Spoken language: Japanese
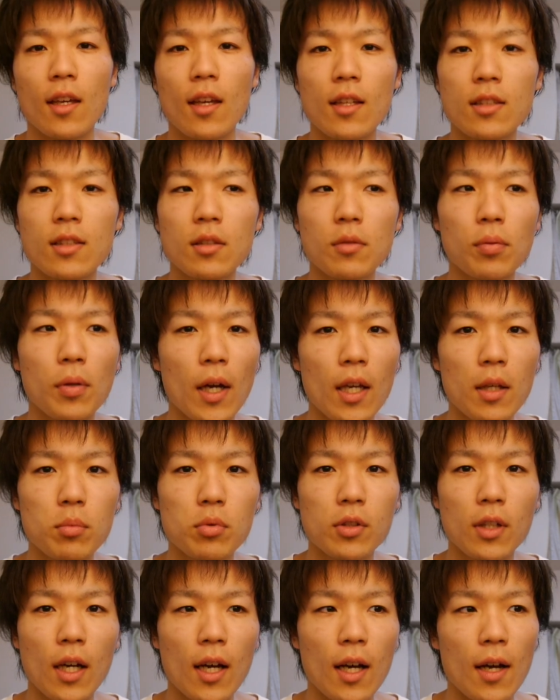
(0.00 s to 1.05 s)

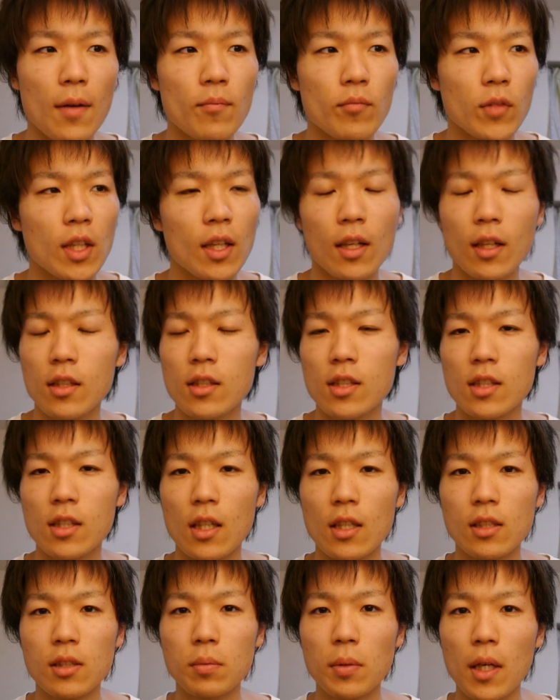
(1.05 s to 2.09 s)
S5 が、
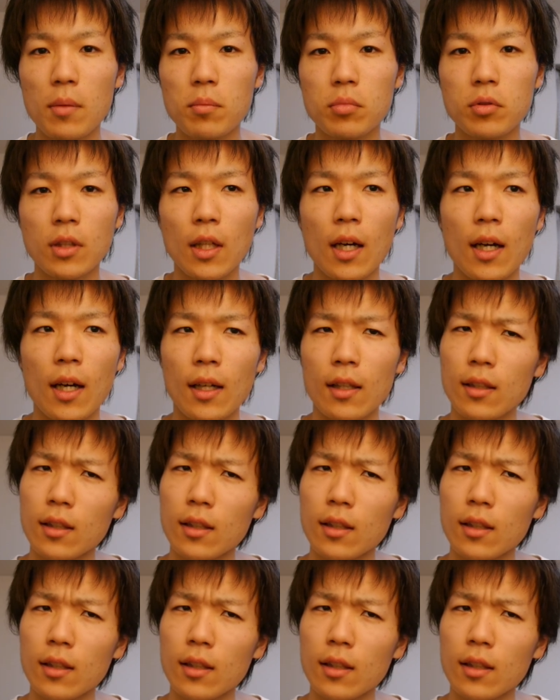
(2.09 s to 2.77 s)
Galaxy S5 が、